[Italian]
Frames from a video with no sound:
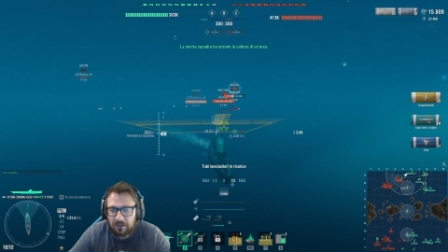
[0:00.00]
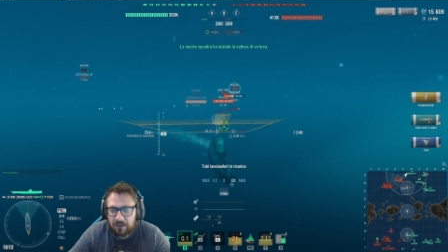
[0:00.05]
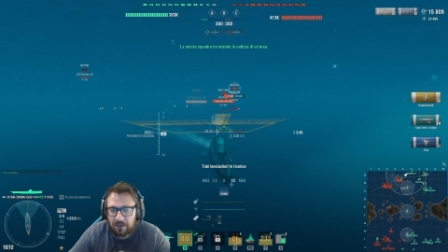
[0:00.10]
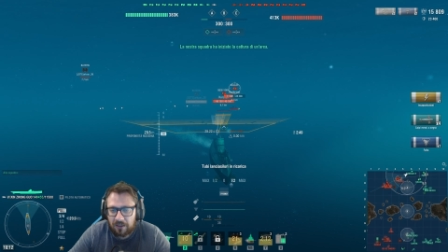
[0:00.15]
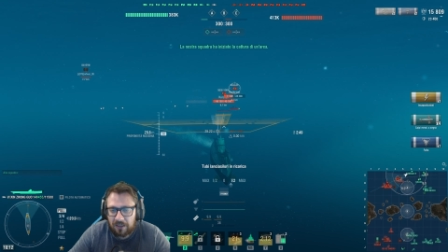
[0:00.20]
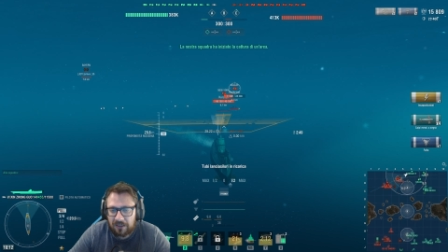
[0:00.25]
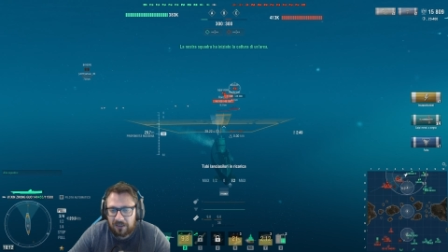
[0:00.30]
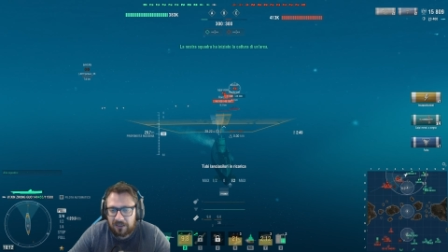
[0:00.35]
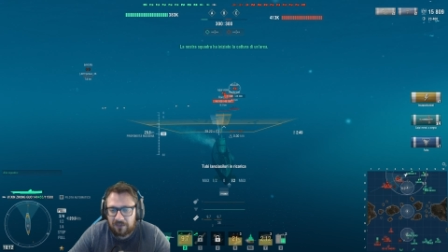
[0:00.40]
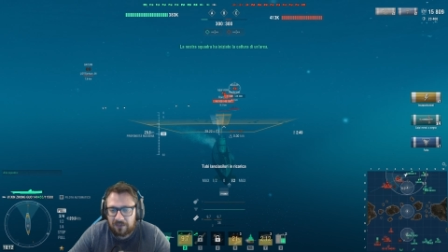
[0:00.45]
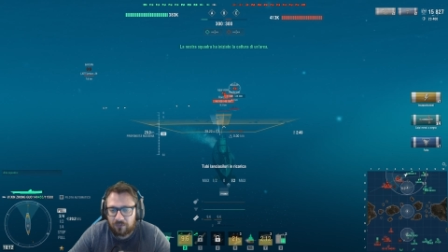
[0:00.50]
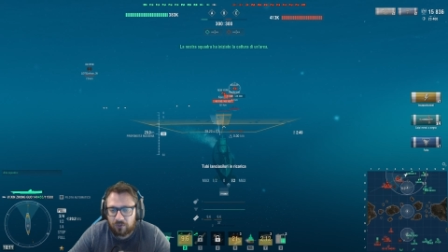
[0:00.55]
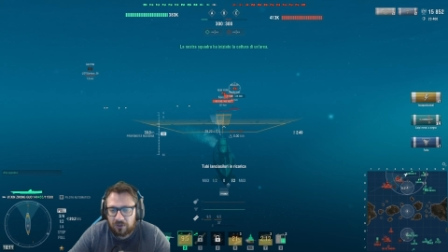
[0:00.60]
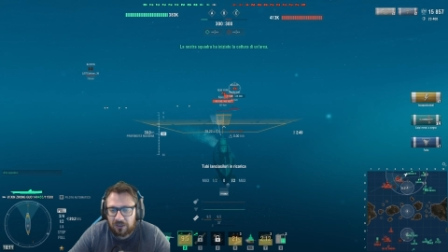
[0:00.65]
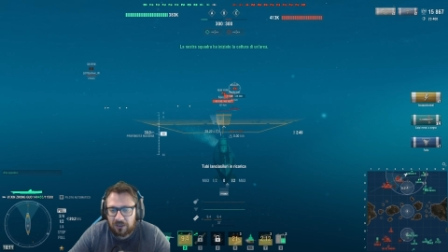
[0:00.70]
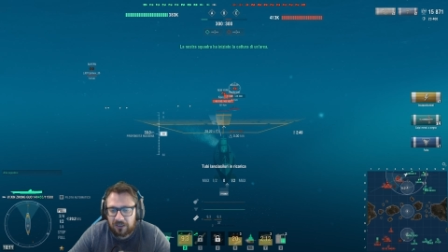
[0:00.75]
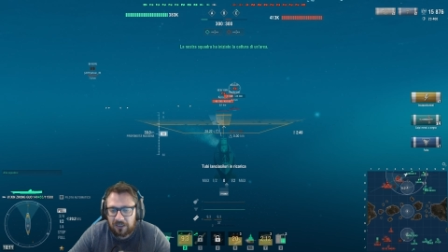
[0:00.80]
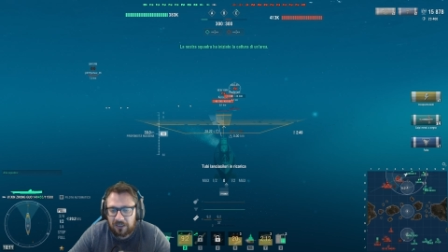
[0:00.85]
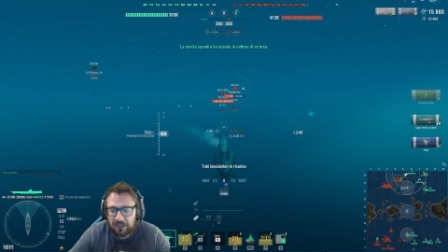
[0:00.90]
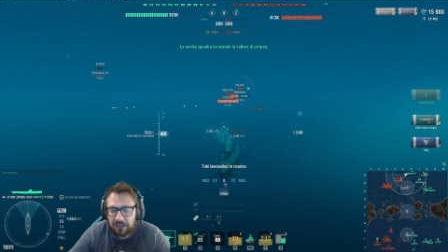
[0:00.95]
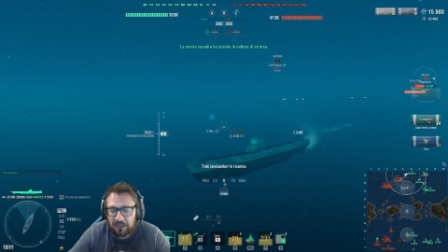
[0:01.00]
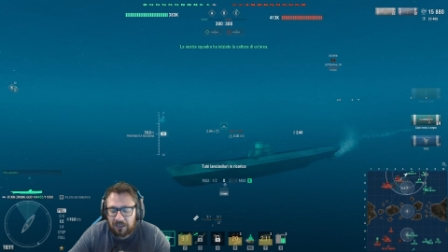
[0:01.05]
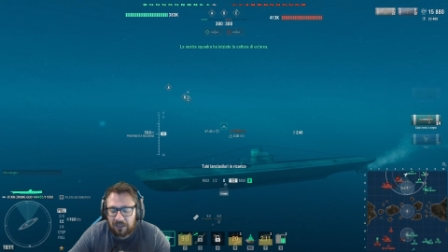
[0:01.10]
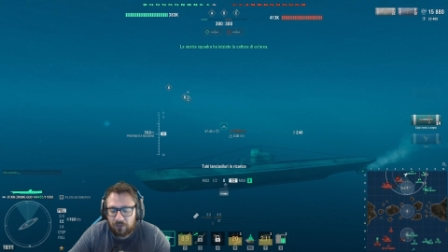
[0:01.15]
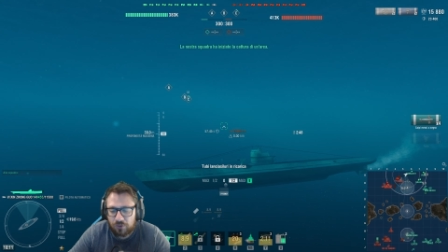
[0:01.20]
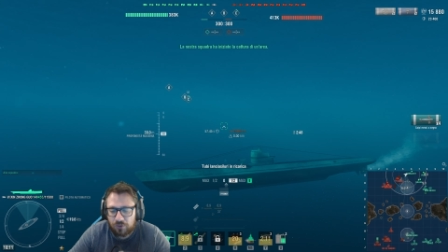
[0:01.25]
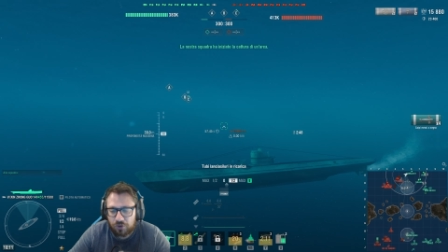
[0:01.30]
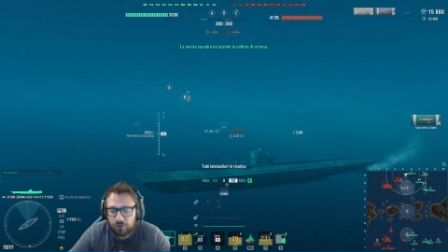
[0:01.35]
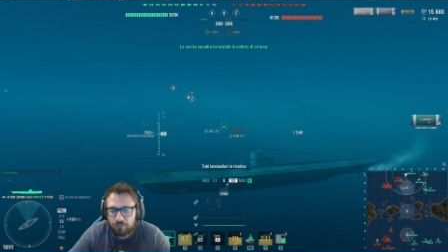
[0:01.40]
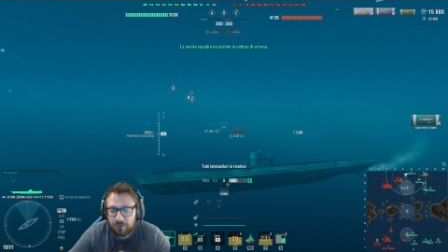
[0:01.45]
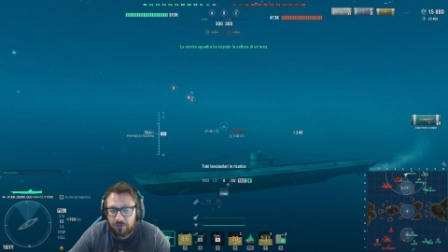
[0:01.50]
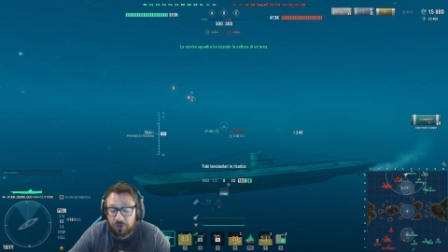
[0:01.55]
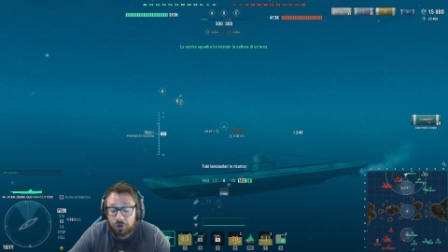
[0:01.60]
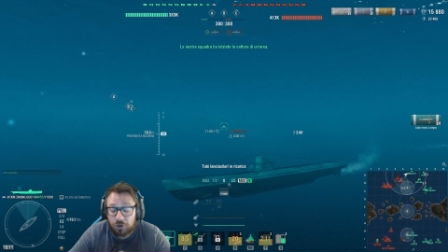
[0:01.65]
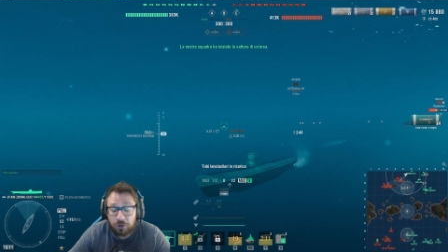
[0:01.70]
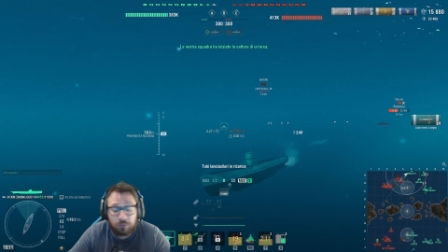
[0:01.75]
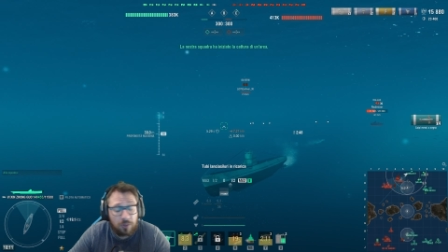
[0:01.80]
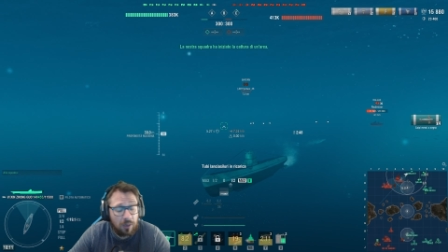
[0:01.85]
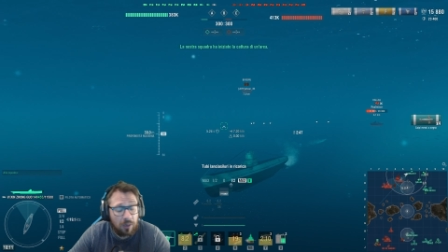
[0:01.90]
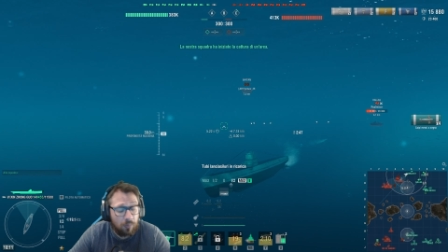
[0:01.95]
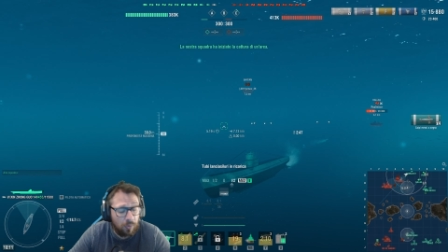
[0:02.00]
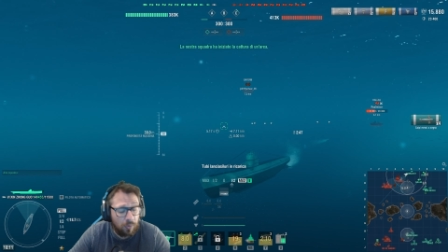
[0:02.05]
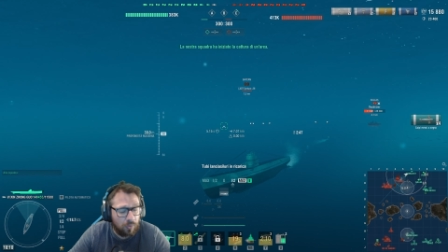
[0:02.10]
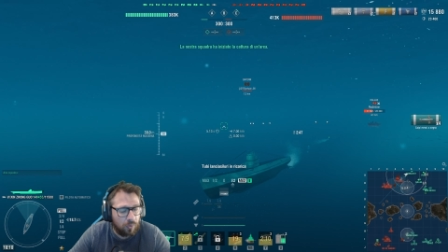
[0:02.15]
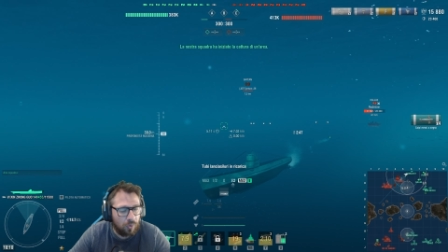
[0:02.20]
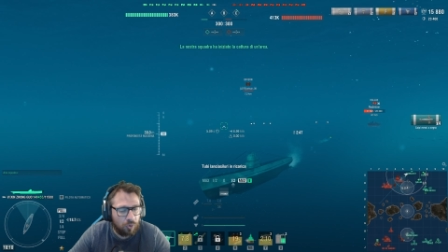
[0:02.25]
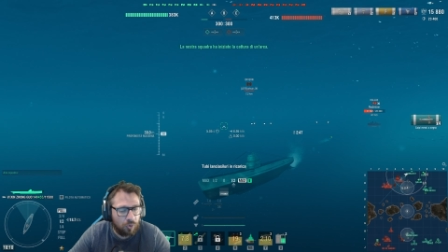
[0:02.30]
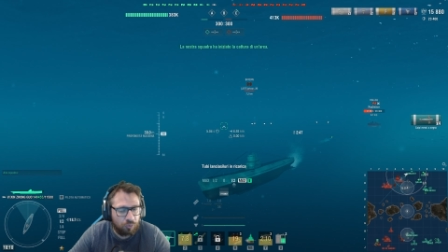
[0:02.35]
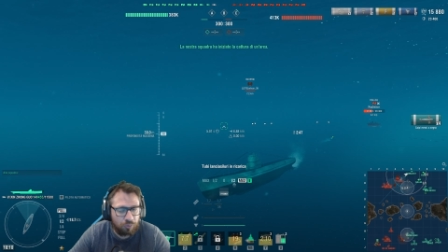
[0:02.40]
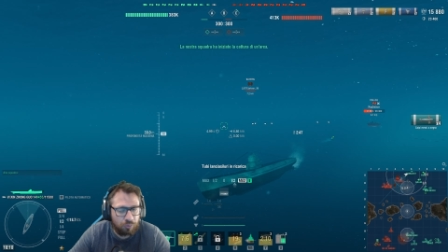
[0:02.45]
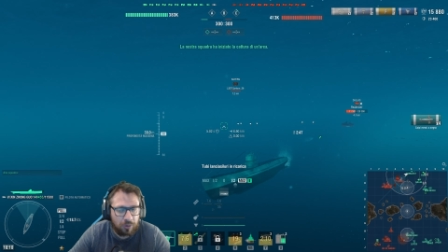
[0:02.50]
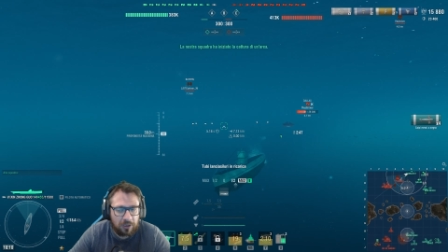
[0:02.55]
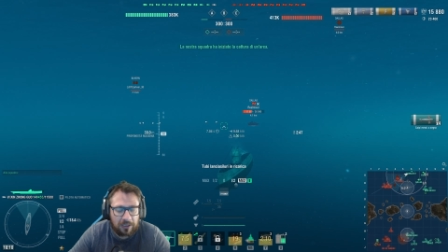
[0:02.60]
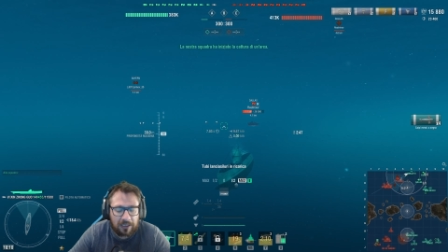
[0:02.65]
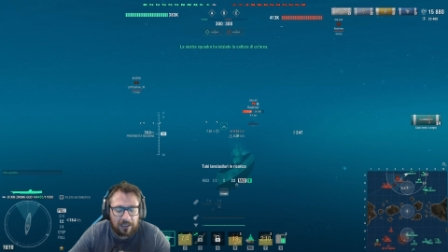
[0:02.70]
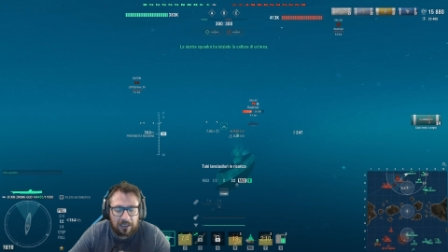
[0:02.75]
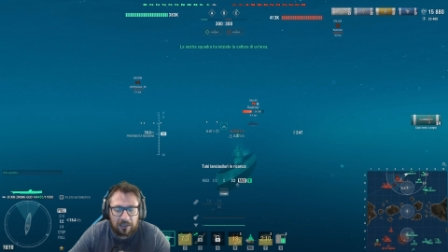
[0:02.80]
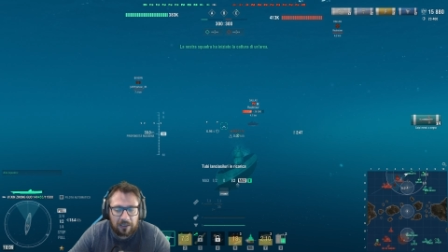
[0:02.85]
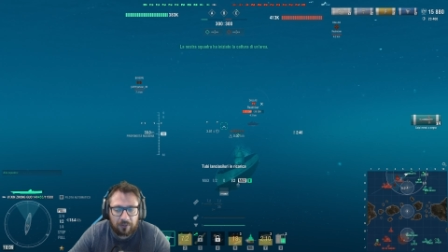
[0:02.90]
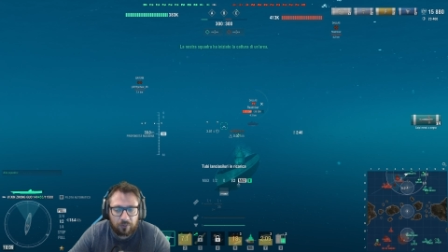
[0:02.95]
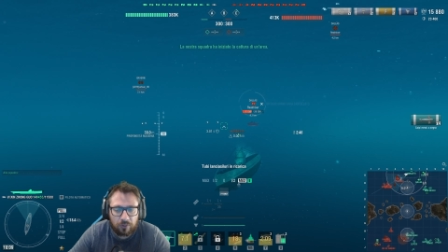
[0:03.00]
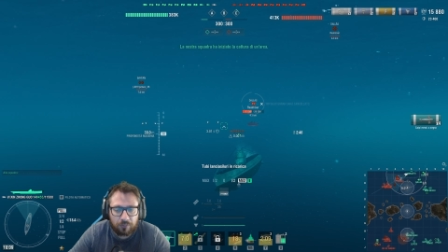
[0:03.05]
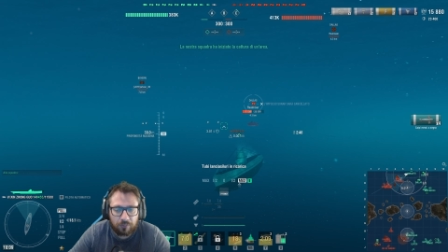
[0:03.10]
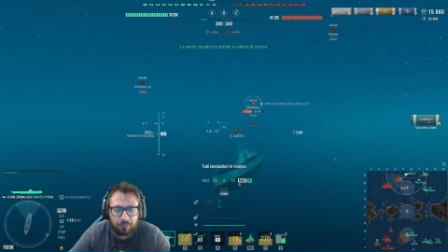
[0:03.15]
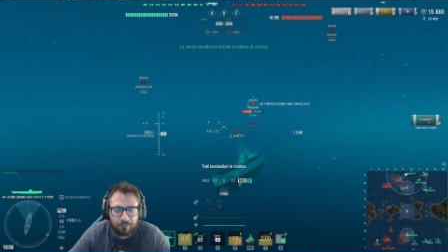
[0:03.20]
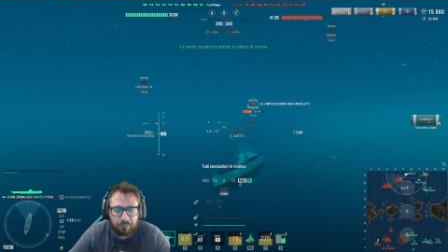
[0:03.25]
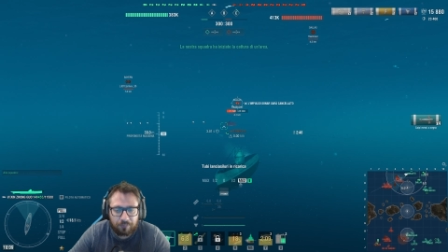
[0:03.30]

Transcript: e devo dire che è un sommergibile molto complicato